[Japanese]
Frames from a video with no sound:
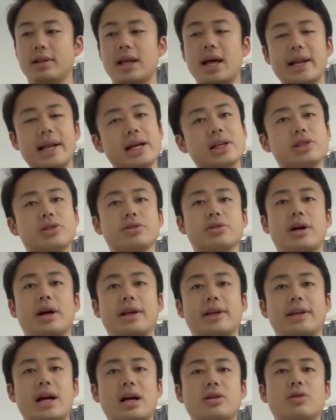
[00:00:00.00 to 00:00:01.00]
ななじゅうか
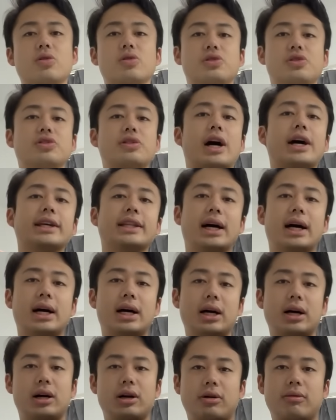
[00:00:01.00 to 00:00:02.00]
らひゃくごじゅうの間
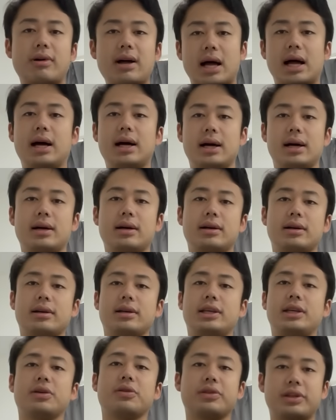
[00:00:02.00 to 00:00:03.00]
は
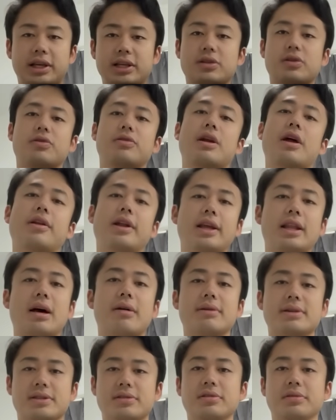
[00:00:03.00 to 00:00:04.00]
基本的にそのぐらいの値
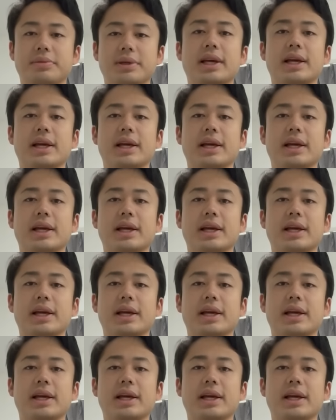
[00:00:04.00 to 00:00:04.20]
段はする。